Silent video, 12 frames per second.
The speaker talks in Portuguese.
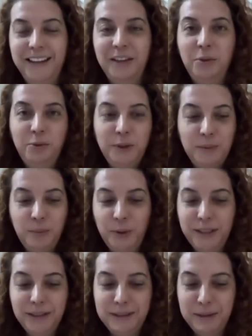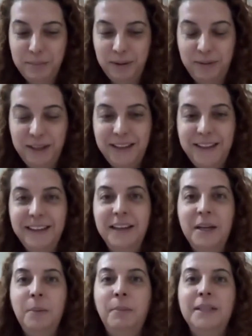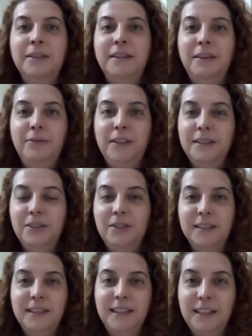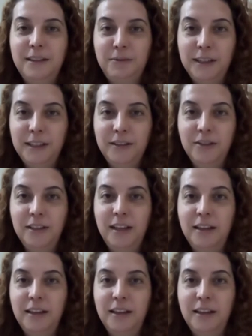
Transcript: Eu não fiz muitas na minha vida, mas até vi esses dias a Anitta falando, né?